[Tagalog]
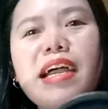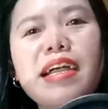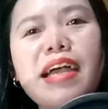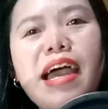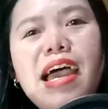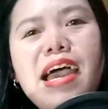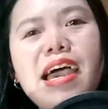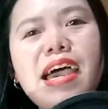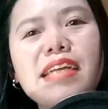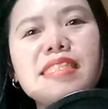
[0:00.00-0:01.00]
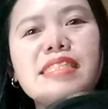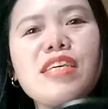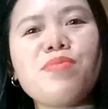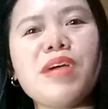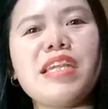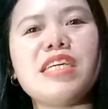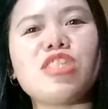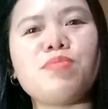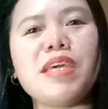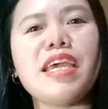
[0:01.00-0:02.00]
nanggan. See you my
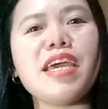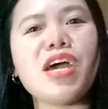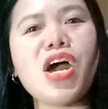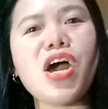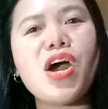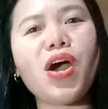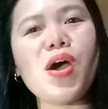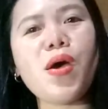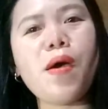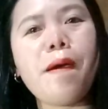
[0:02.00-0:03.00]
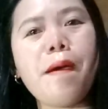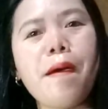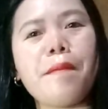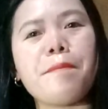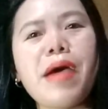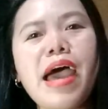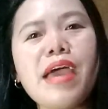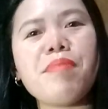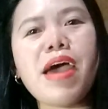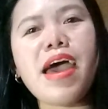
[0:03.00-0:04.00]
next video.
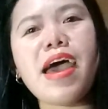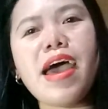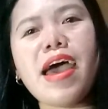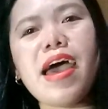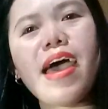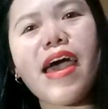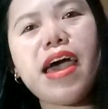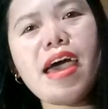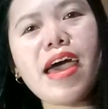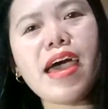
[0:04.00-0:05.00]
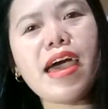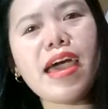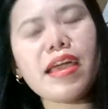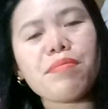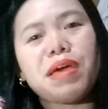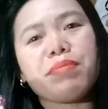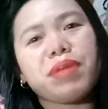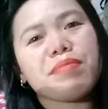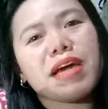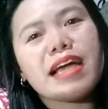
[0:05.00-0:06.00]
Bye-bye!
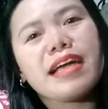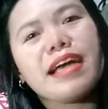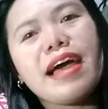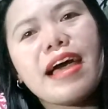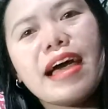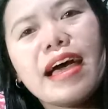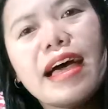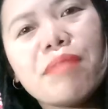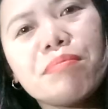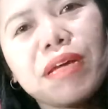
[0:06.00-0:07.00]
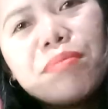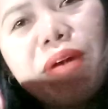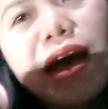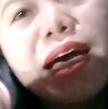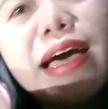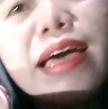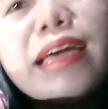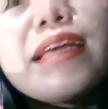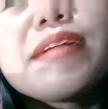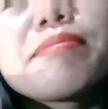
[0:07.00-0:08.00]
Bye-bye mga nangga.
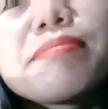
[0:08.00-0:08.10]
Bye-bye.